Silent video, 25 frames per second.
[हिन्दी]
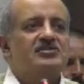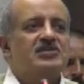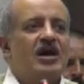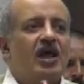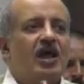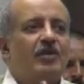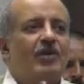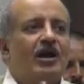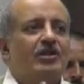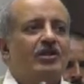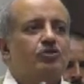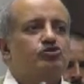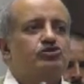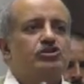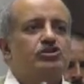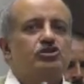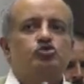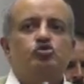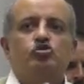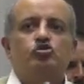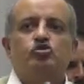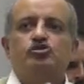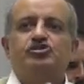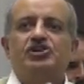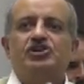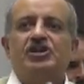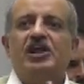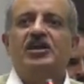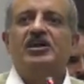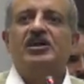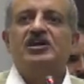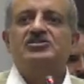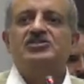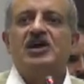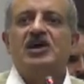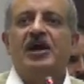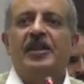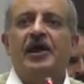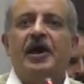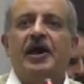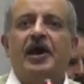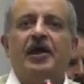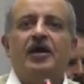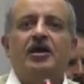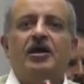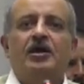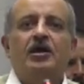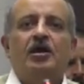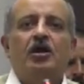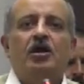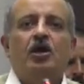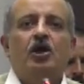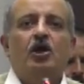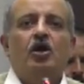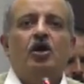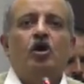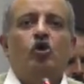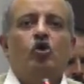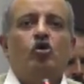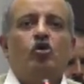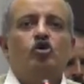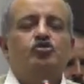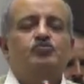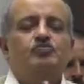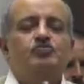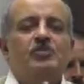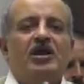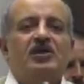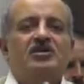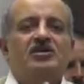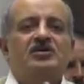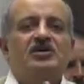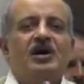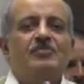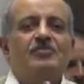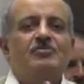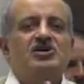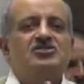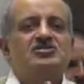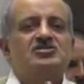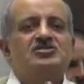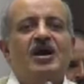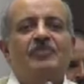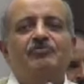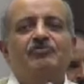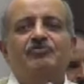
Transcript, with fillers: साल बाद उसने स्कूल से निकल जाना है उसमें कम अज़ कम